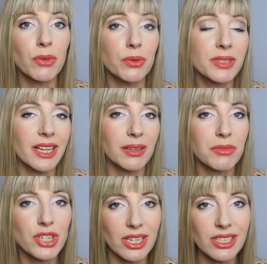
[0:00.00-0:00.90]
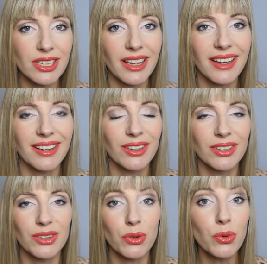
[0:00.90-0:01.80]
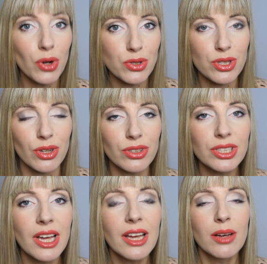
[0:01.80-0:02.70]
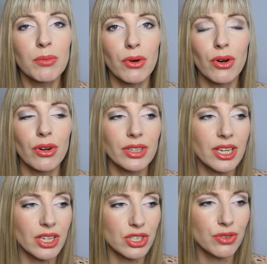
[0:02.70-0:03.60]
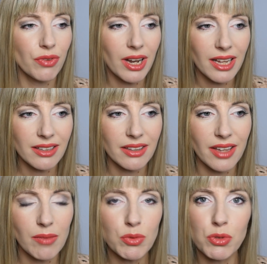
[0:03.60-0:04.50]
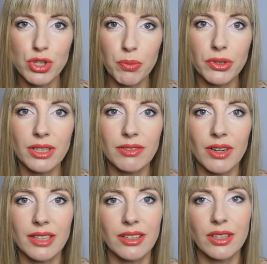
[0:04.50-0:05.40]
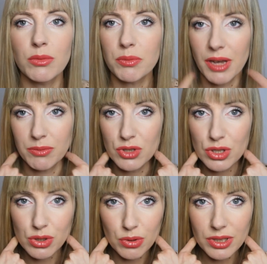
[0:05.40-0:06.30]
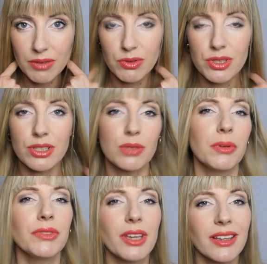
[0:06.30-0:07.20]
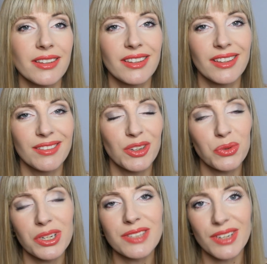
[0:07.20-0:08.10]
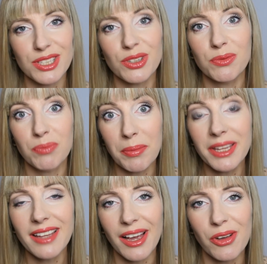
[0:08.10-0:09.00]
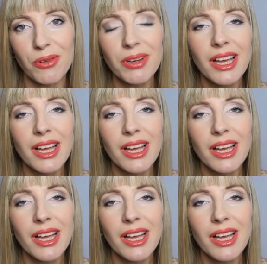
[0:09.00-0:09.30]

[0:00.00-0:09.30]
moim zdaniem, czasie y, urosnąć, bo jakieś dwa lata temu, może ponad dwa lata temu miałam dosyć krótkie włosy, co pewnie niektóre z Was pamiętają